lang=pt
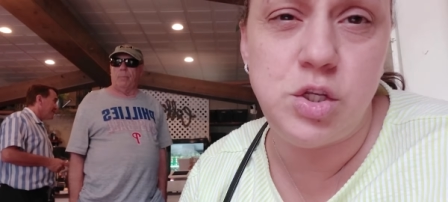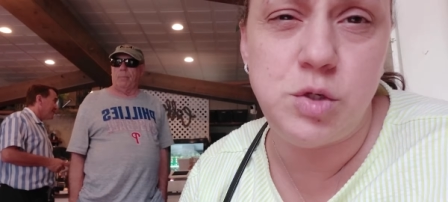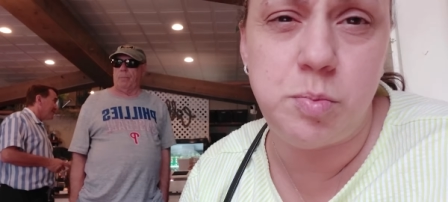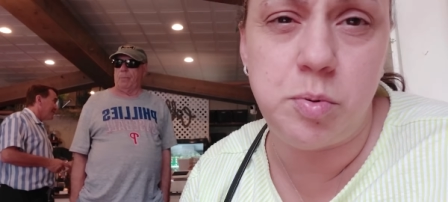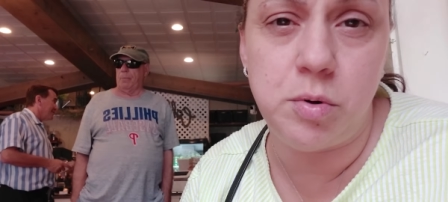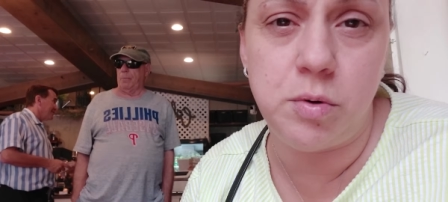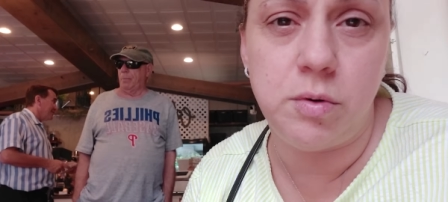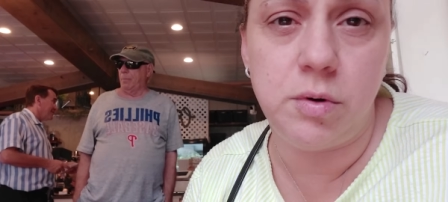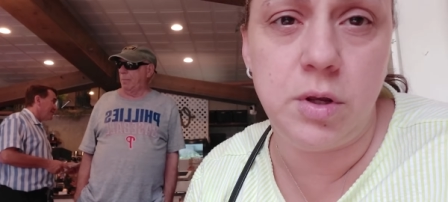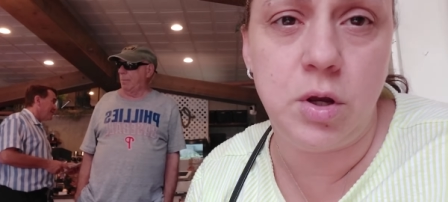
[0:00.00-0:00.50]

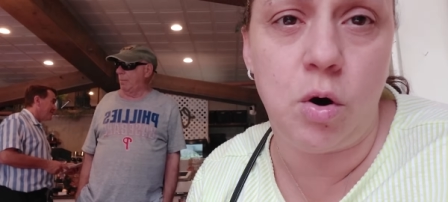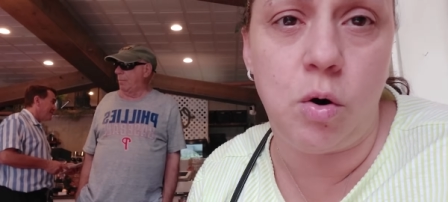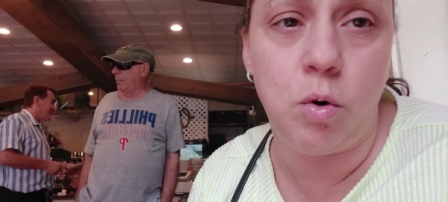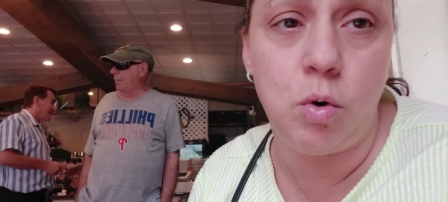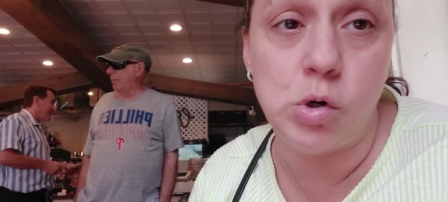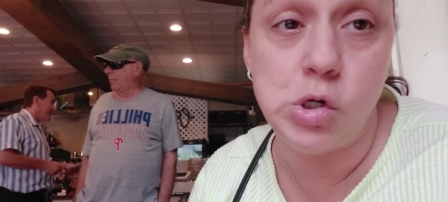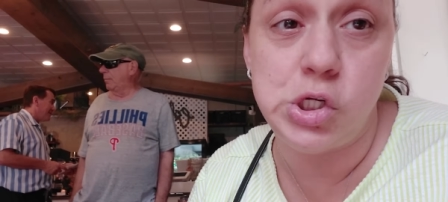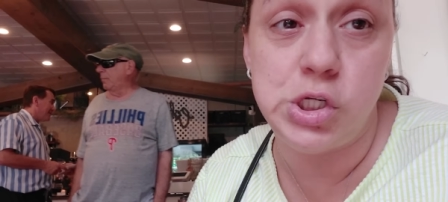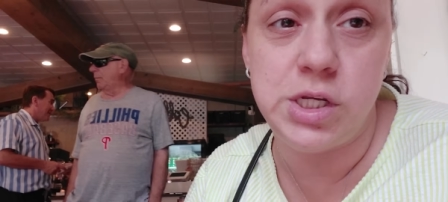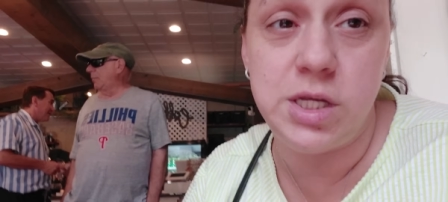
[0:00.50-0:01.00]
tipo, igual
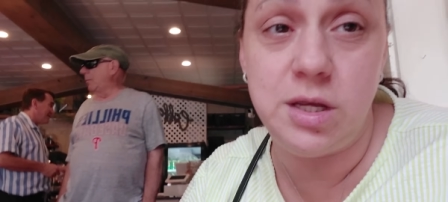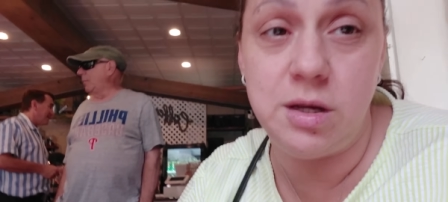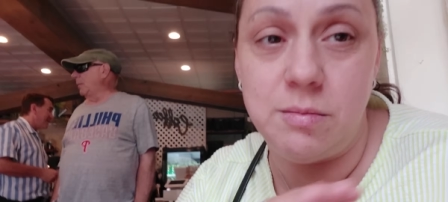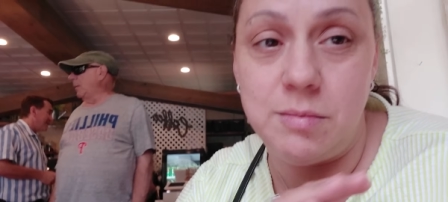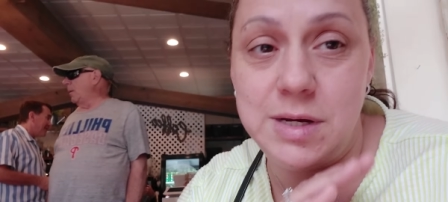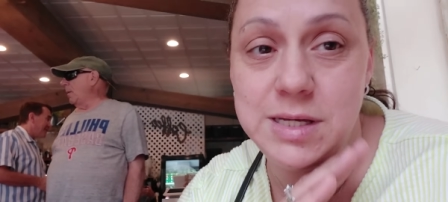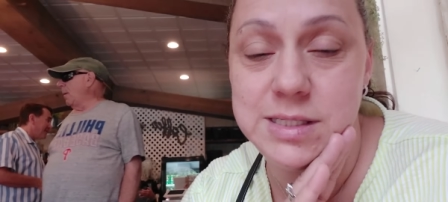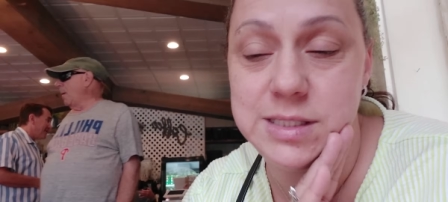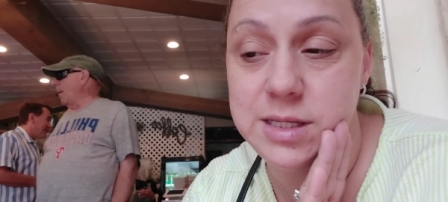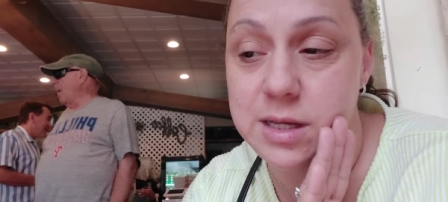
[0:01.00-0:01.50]
coxinha,
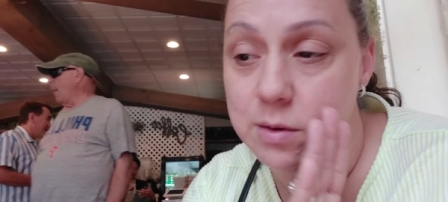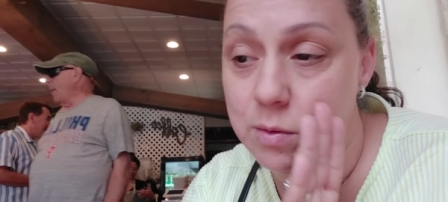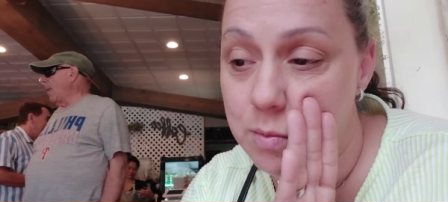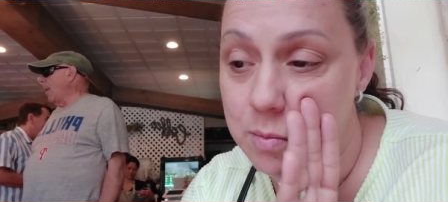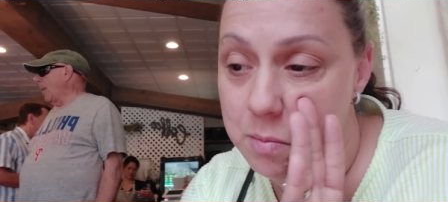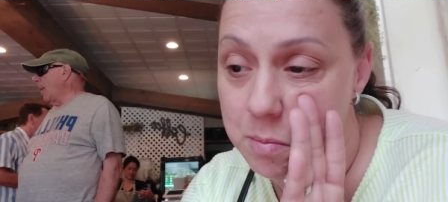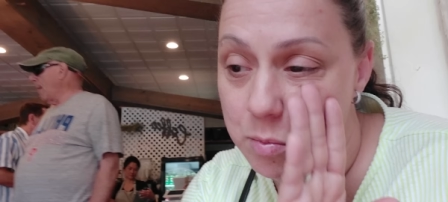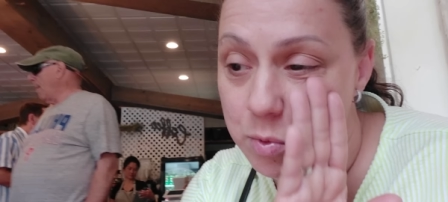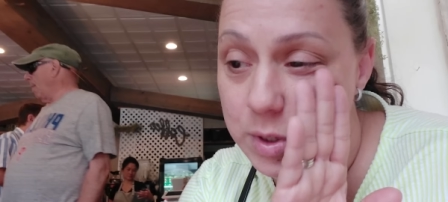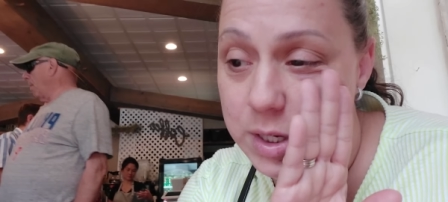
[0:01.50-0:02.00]
mas é
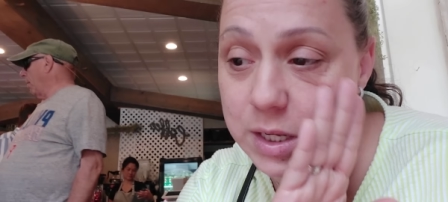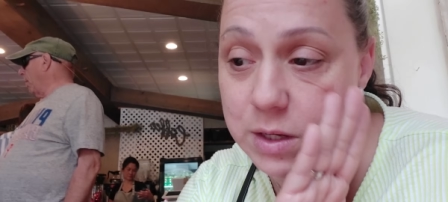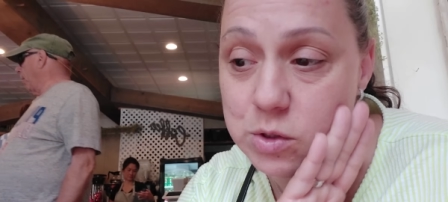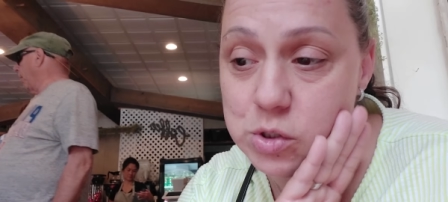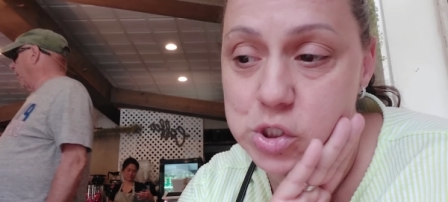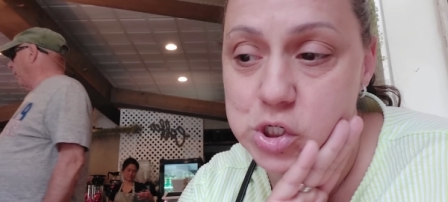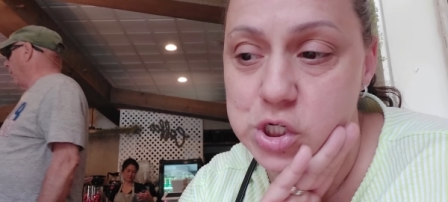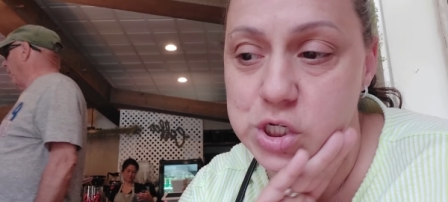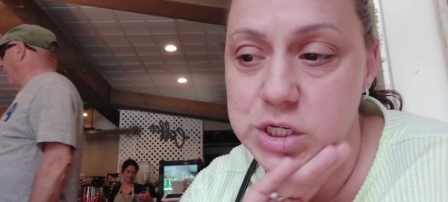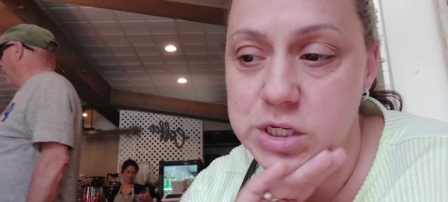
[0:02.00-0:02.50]
um
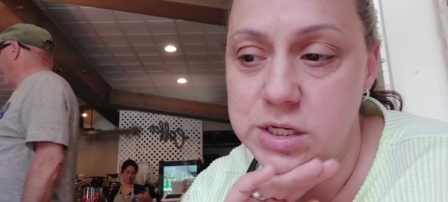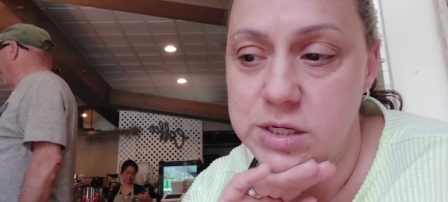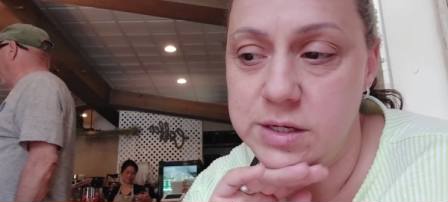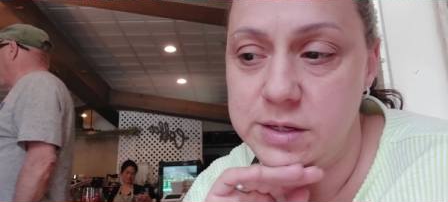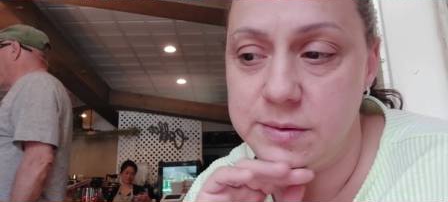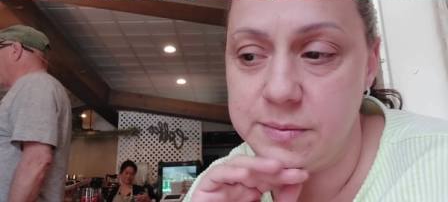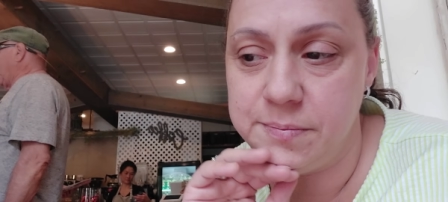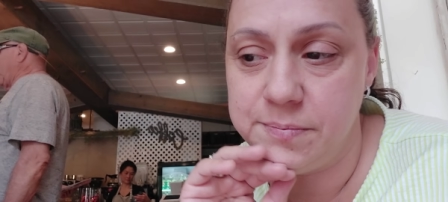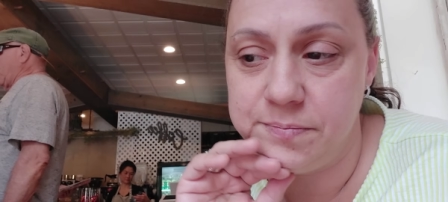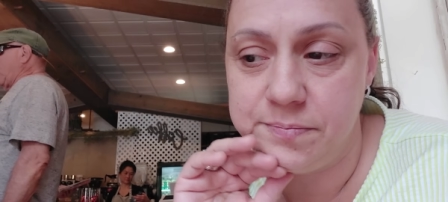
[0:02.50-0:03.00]
bolinho
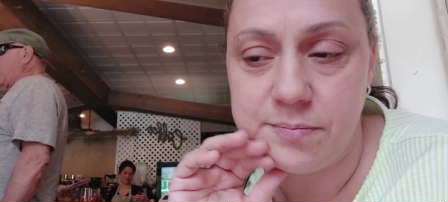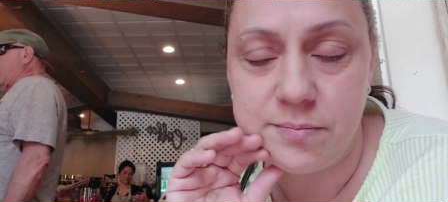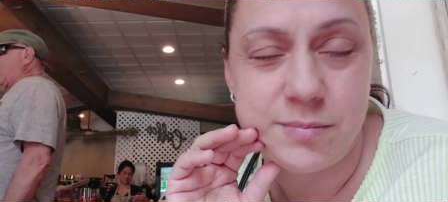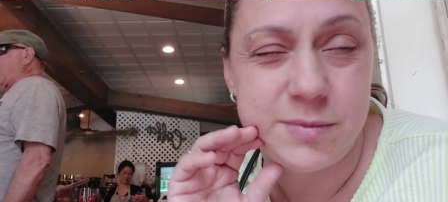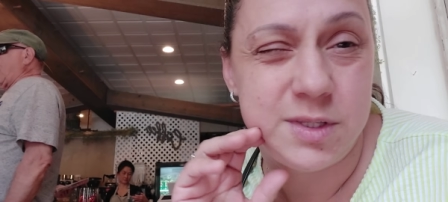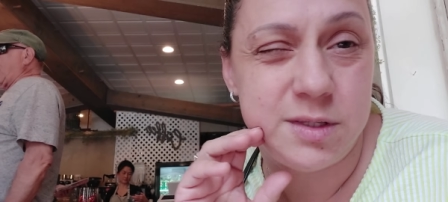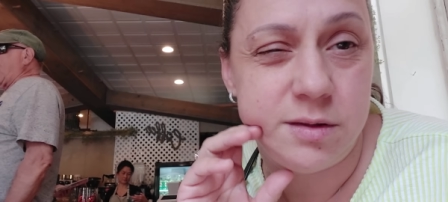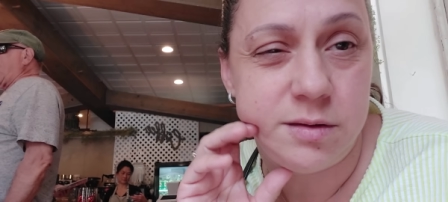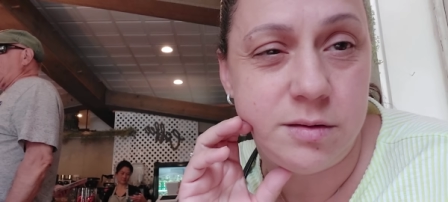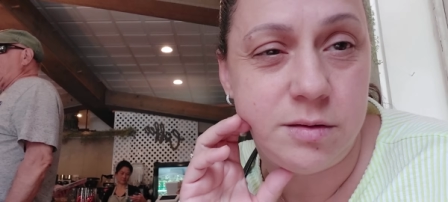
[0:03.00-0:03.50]
de...
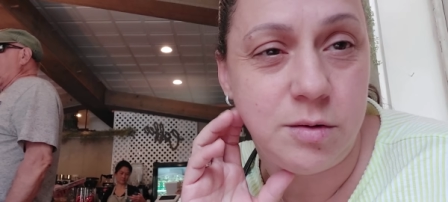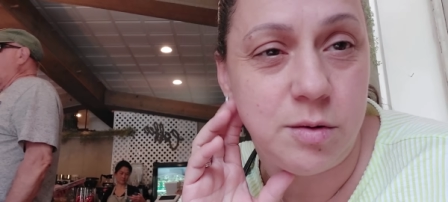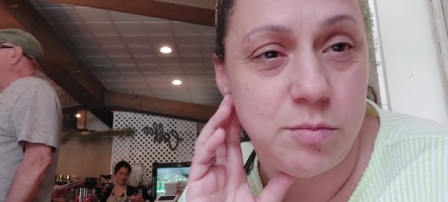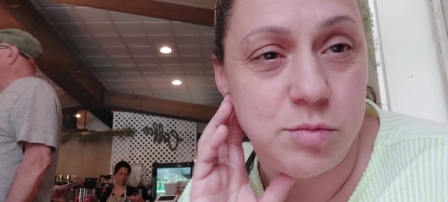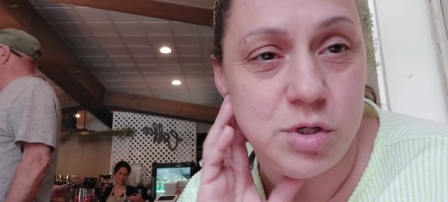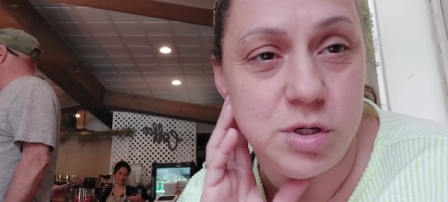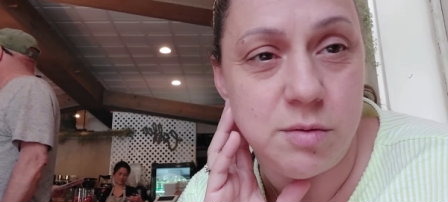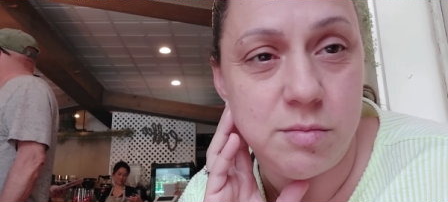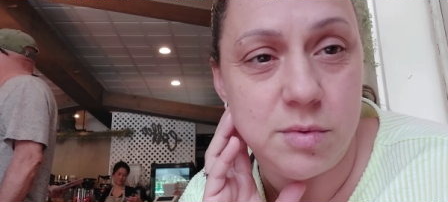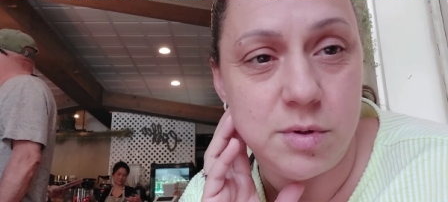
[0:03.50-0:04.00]

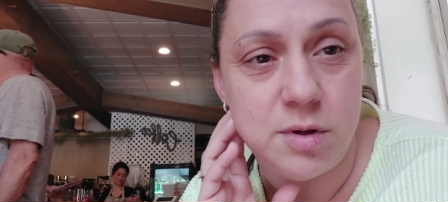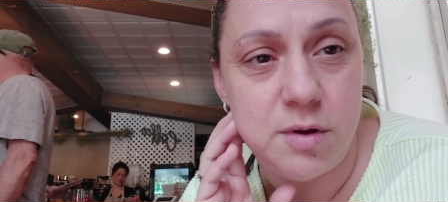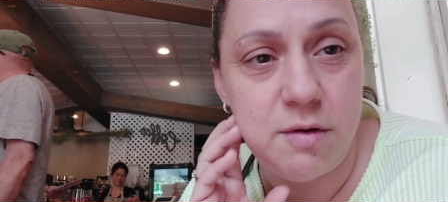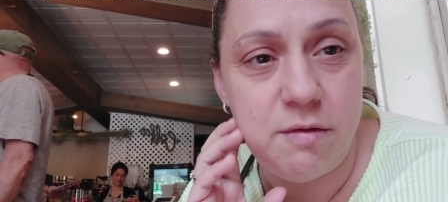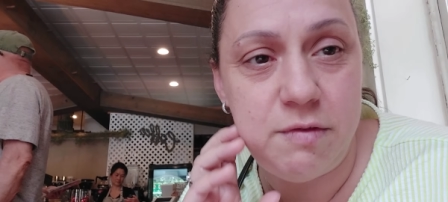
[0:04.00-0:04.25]
Como chama?